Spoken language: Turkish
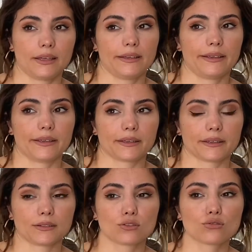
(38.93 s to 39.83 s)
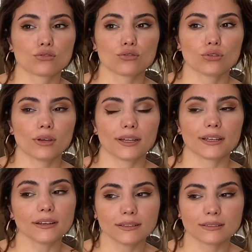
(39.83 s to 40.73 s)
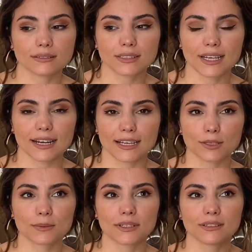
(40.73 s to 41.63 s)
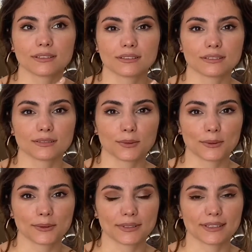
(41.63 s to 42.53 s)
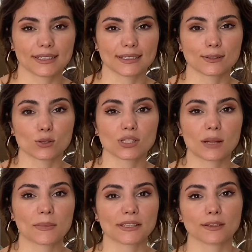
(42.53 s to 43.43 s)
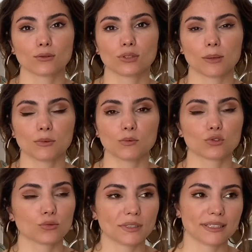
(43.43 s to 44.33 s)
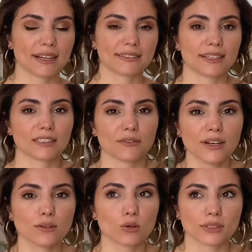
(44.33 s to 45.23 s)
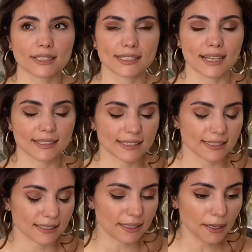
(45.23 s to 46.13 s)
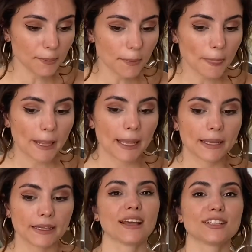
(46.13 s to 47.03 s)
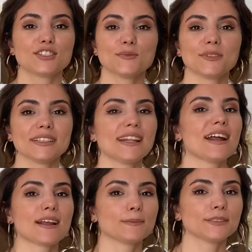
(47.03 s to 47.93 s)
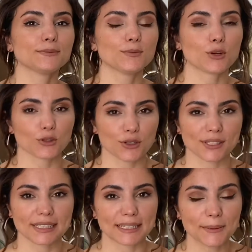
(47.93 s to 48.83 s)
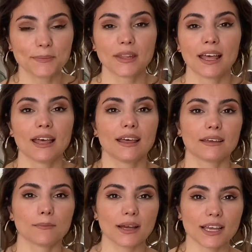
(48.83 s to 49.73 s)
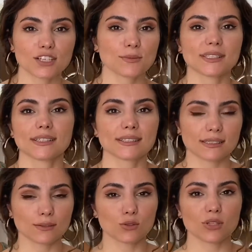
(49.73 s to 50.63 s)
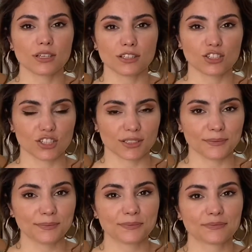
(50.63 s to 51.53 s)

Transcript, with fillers: E, çünkü hani herhangi bir e, sosyal medya kullanmayıp YouTube'a girenler de var. Orada izlensin diye. Şimdi neler yaptım onu göstereyim. Makyaj masanızın üzeri için